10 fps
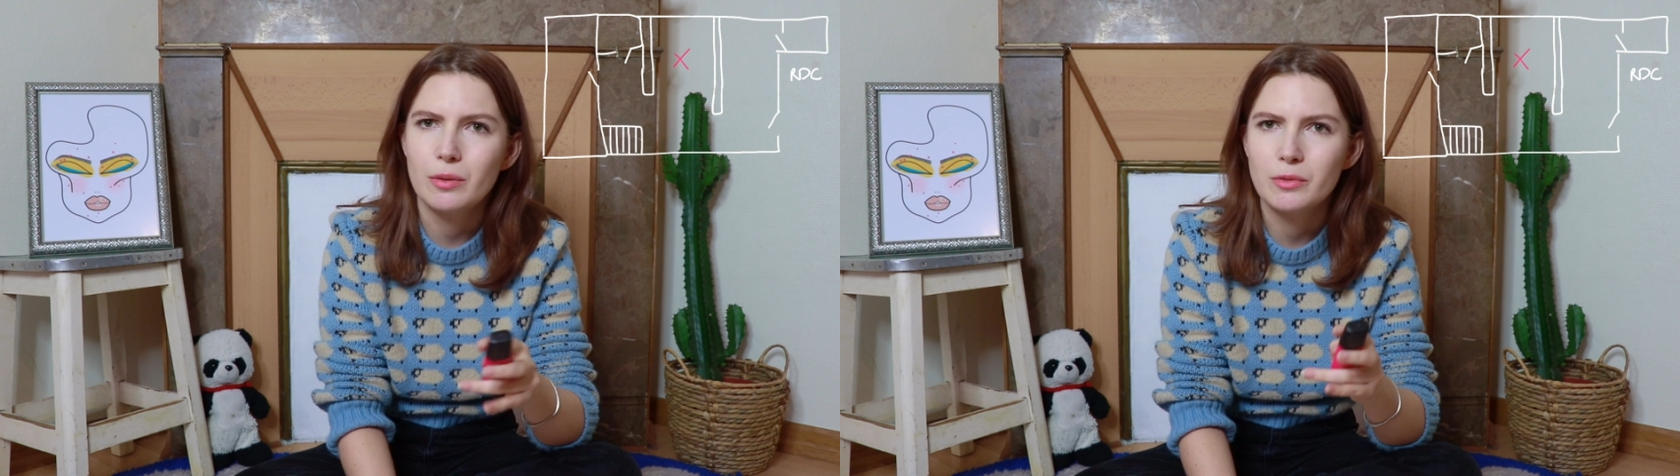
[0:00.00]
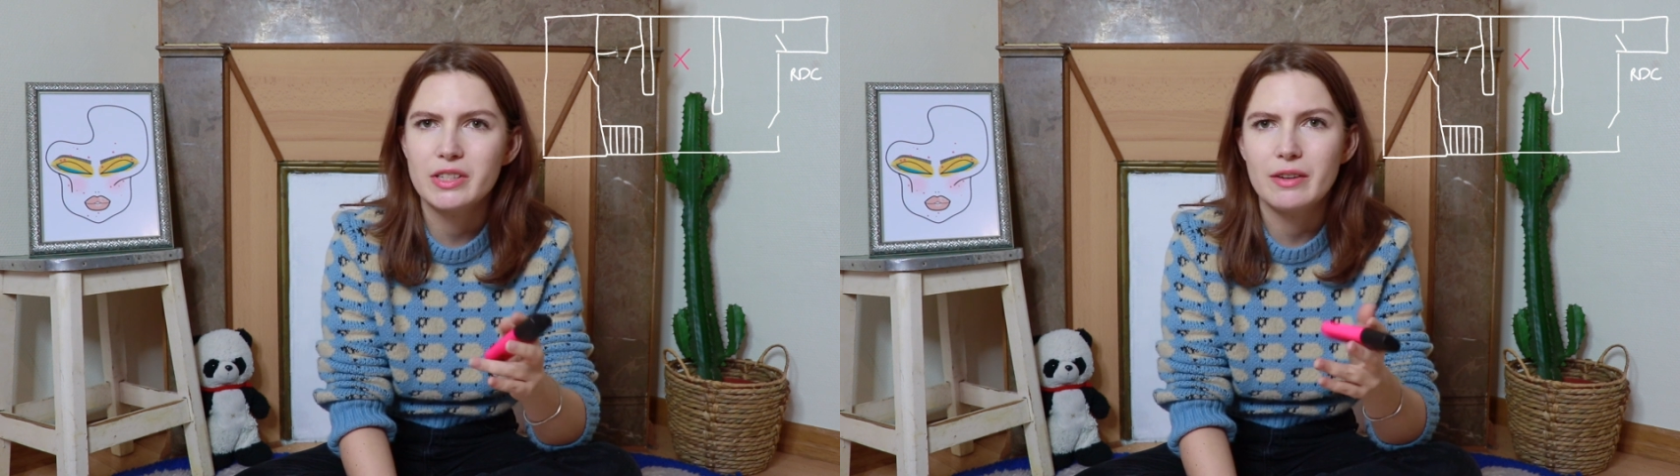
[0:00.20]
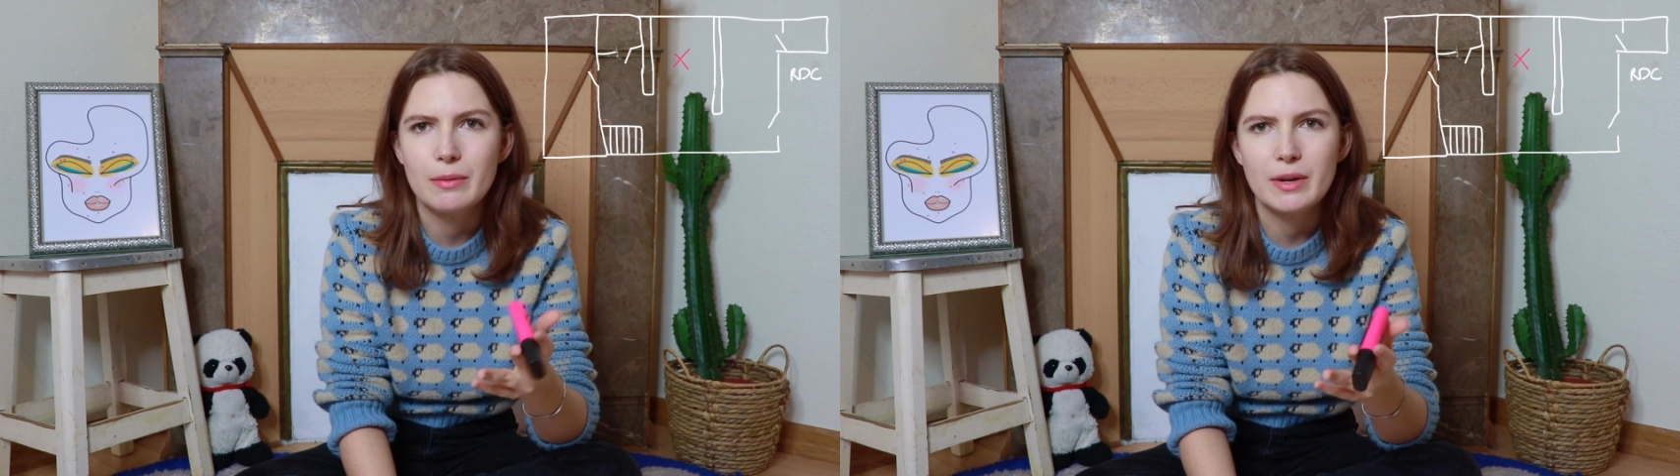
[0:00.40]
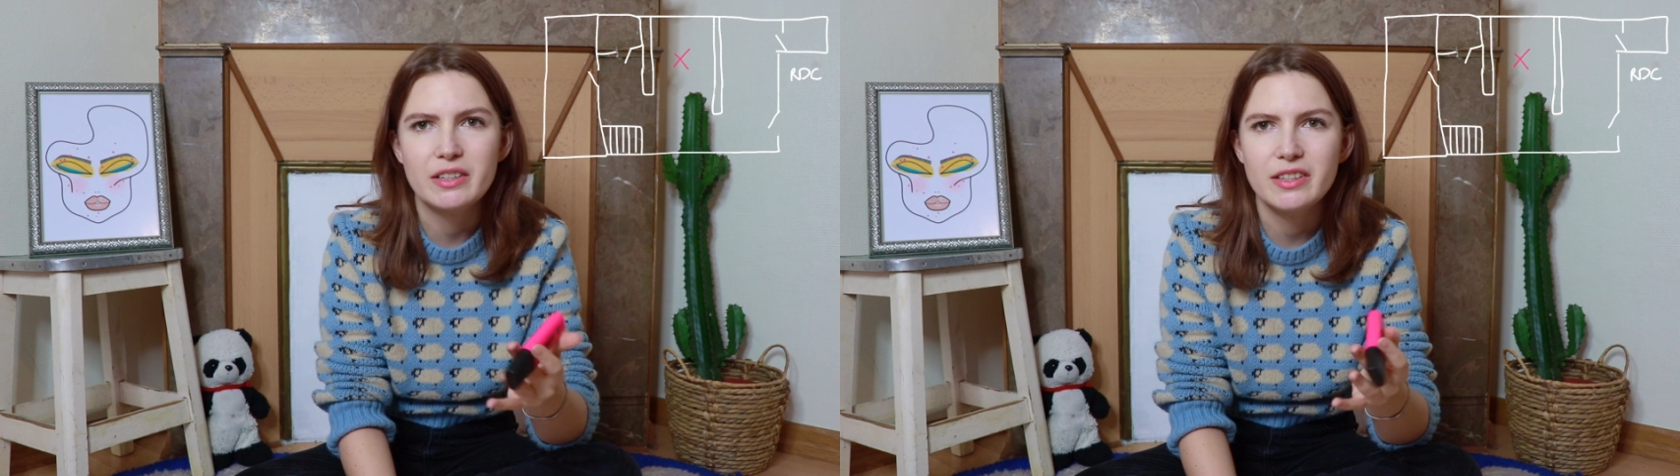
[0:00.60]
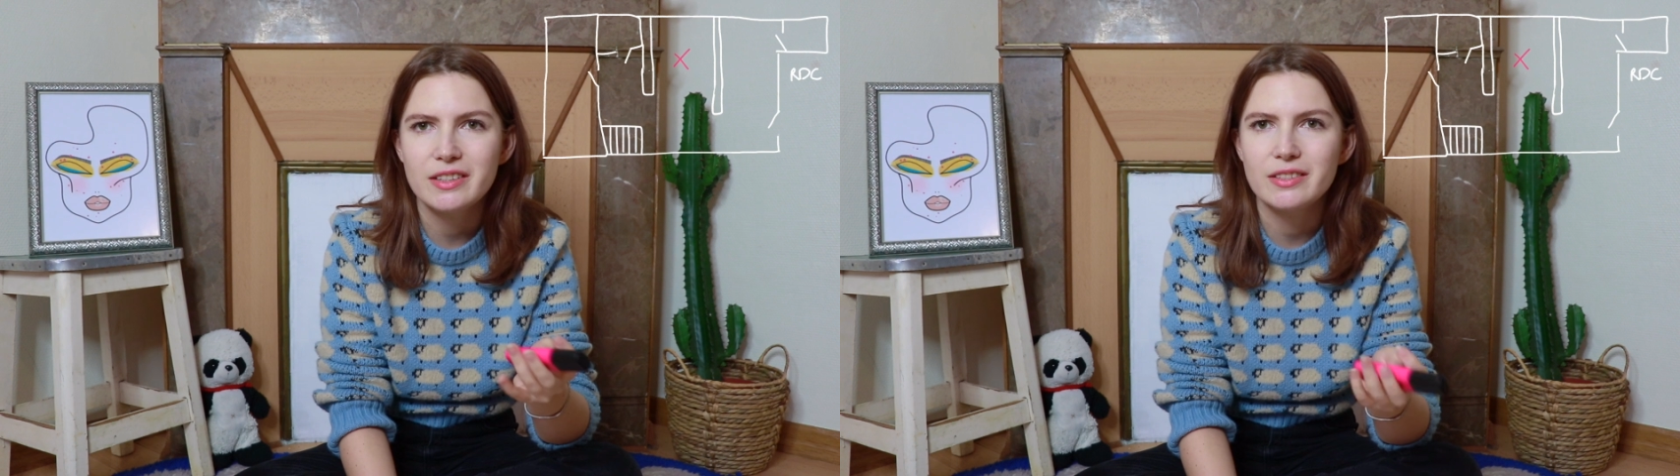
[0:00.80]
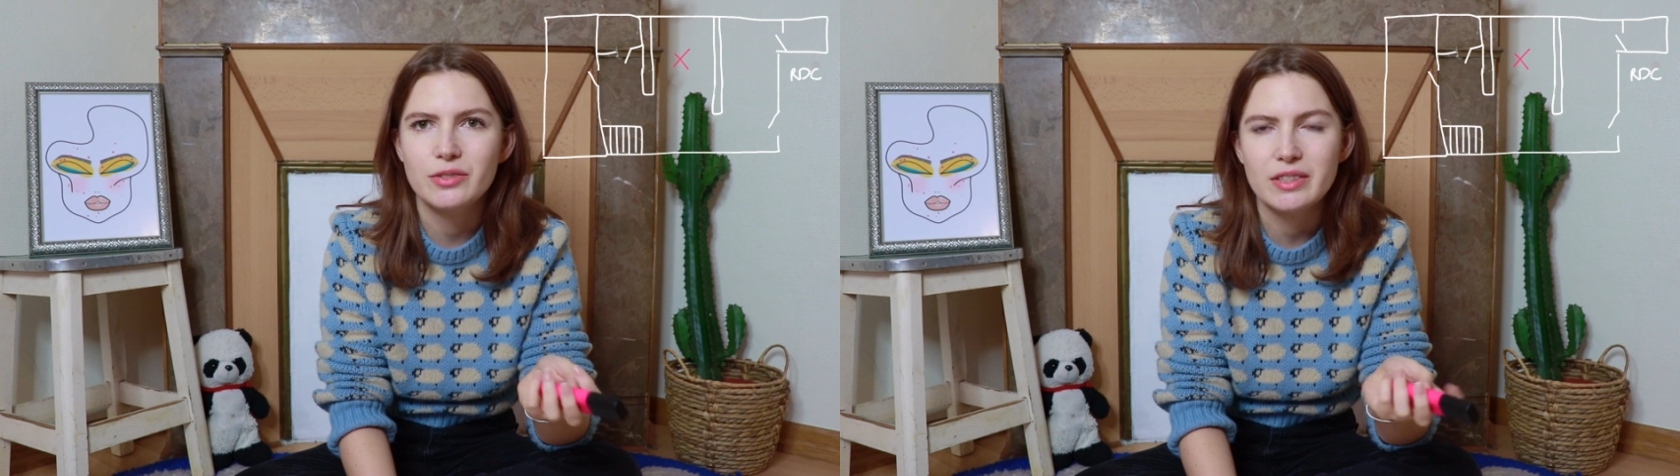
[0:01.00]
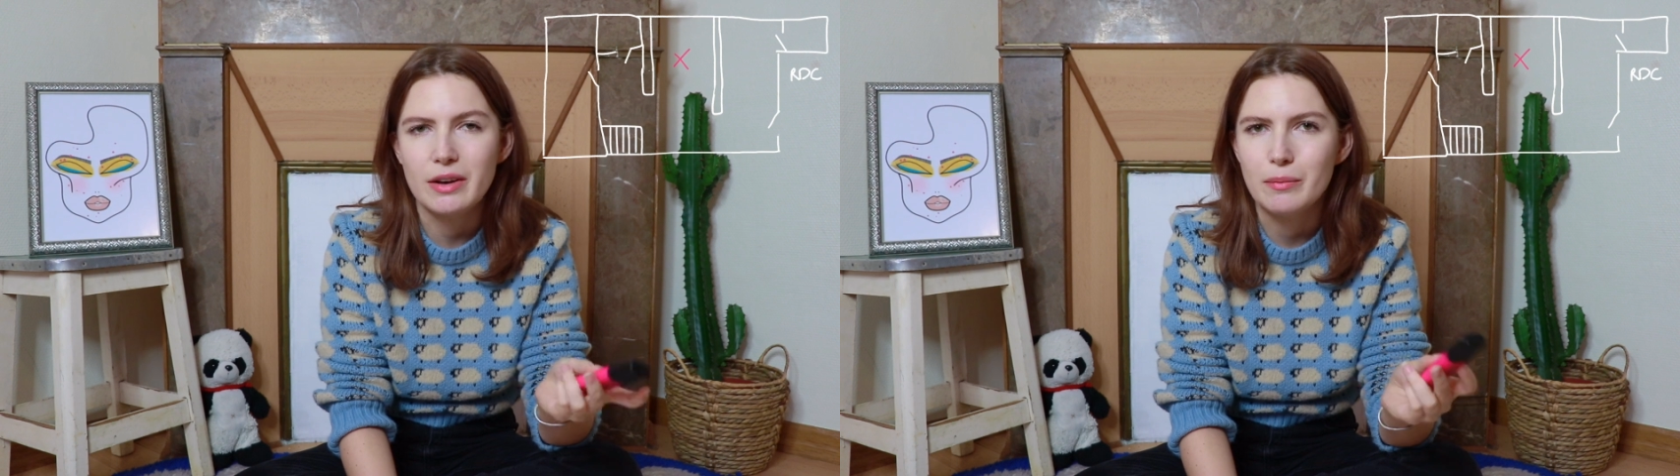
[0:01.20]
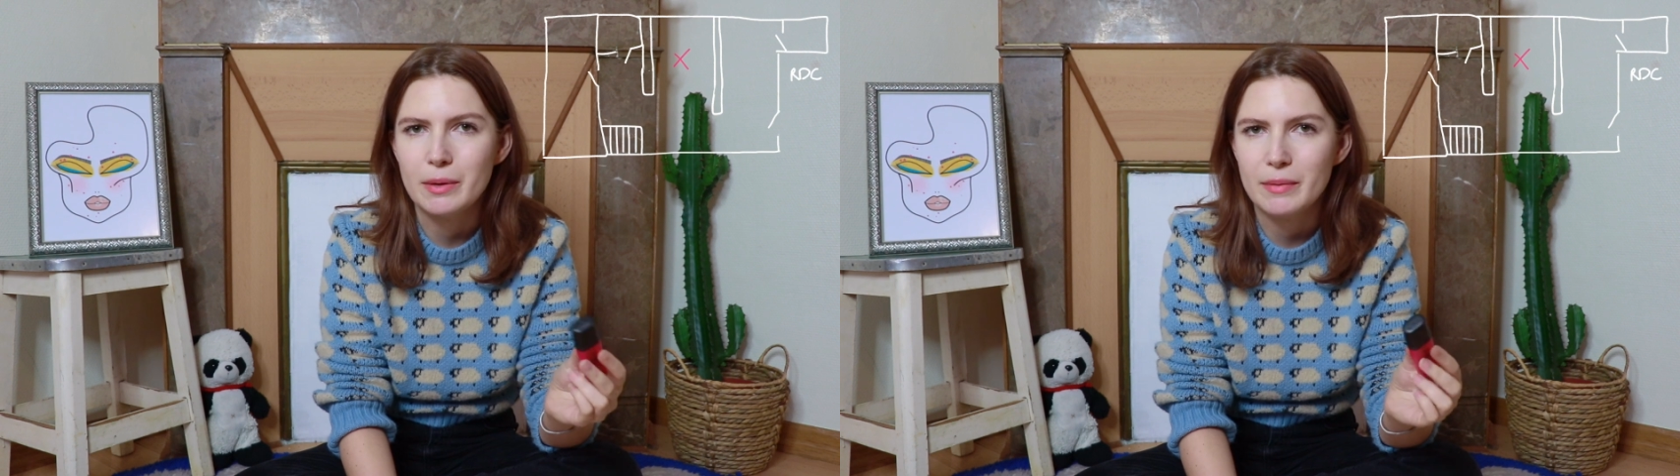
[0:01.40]
comment ça va marcher, est-ce que ça
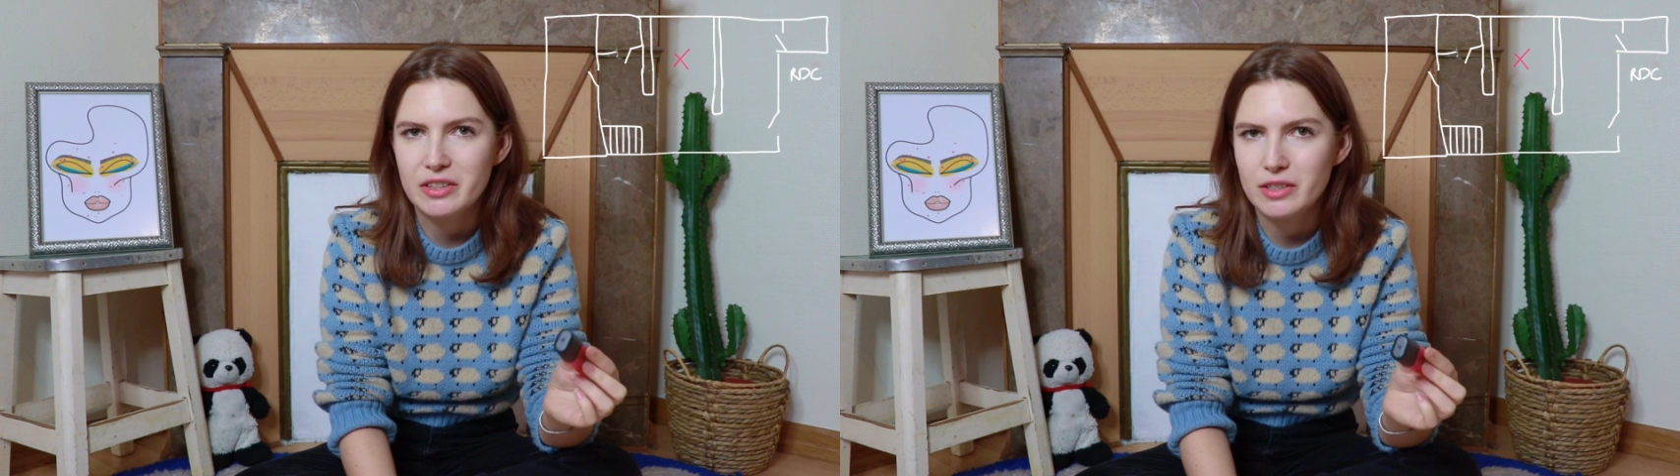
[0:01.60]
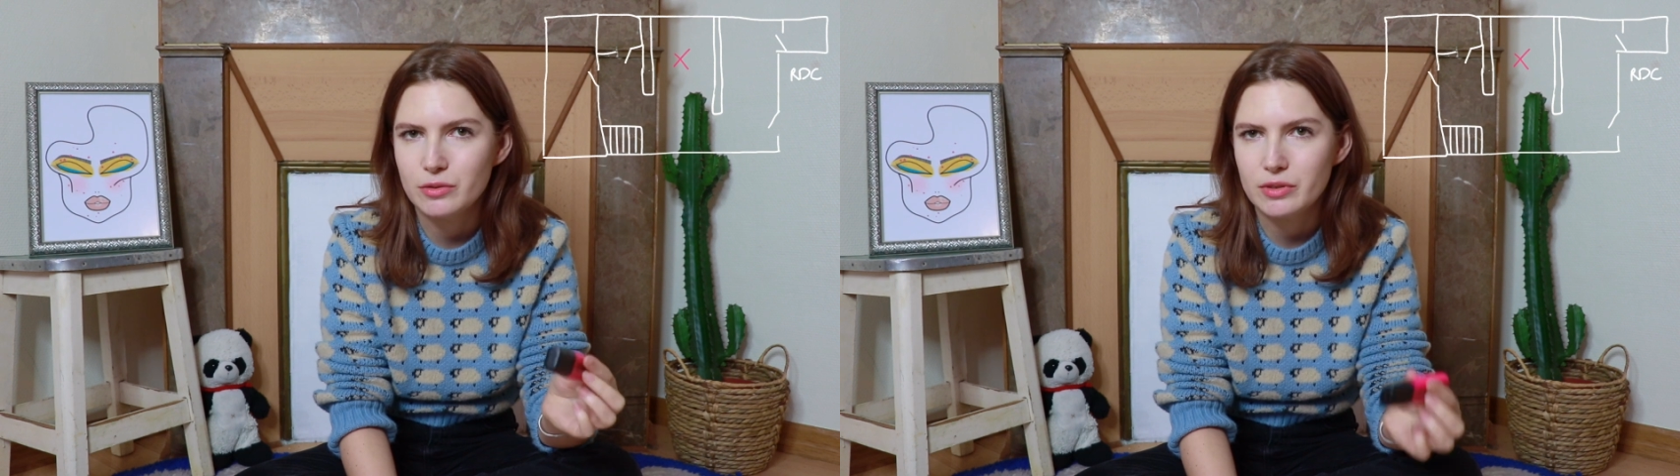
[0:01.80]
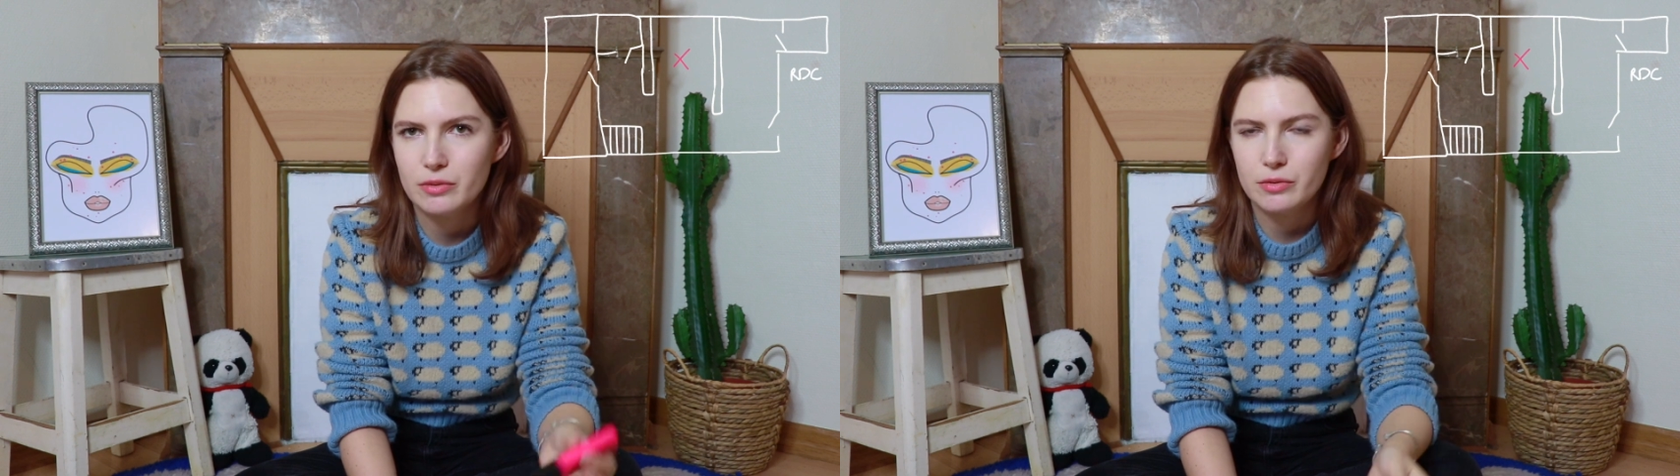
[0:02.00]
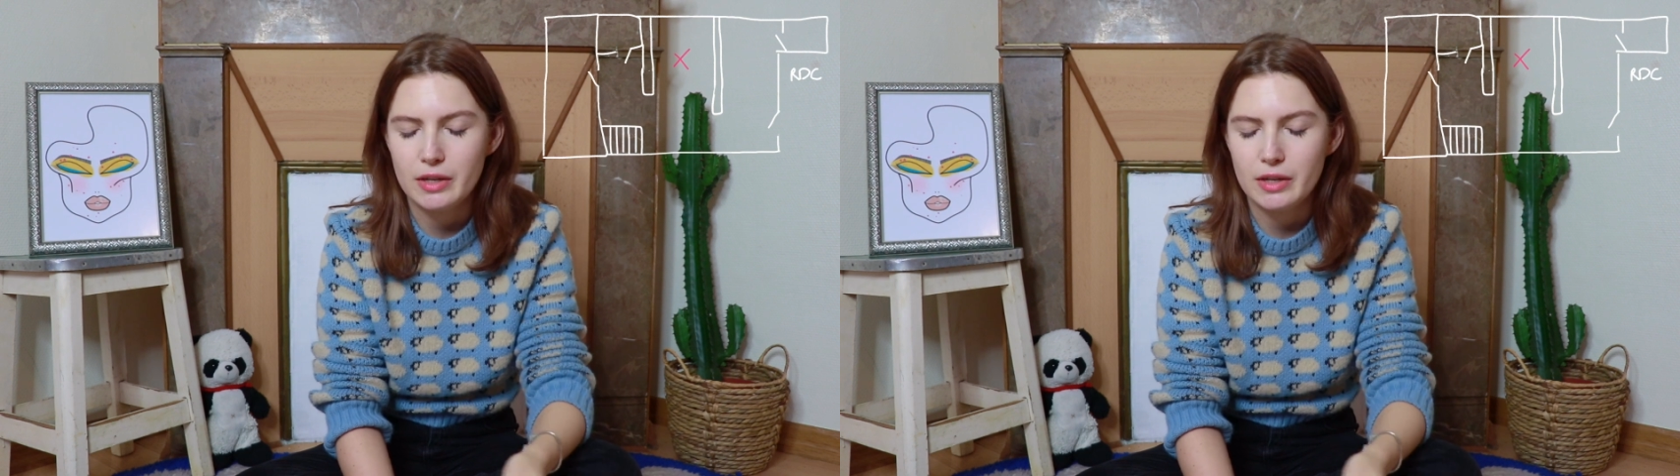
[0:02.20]
va bien marcher, tout ça, tout